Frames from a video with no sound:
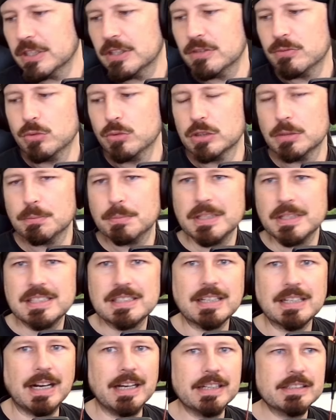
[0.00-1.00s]
ich wurde
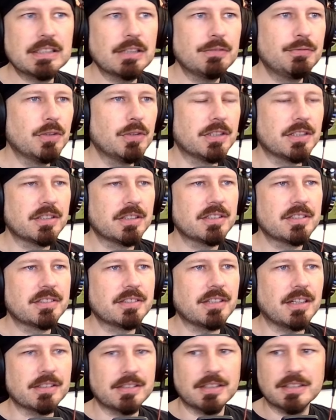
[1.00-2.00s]
bezahlt dafür, dass ich
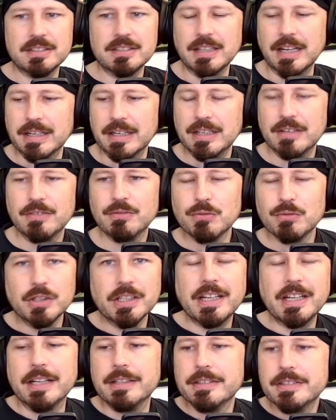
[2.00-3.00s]
das sage,
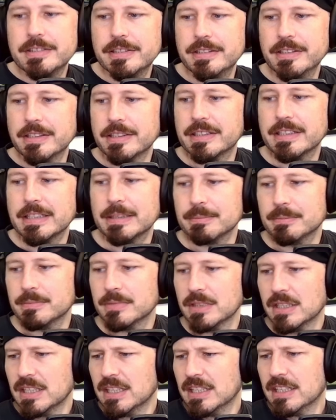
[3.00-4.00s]
würde keinen Sinn ergeben,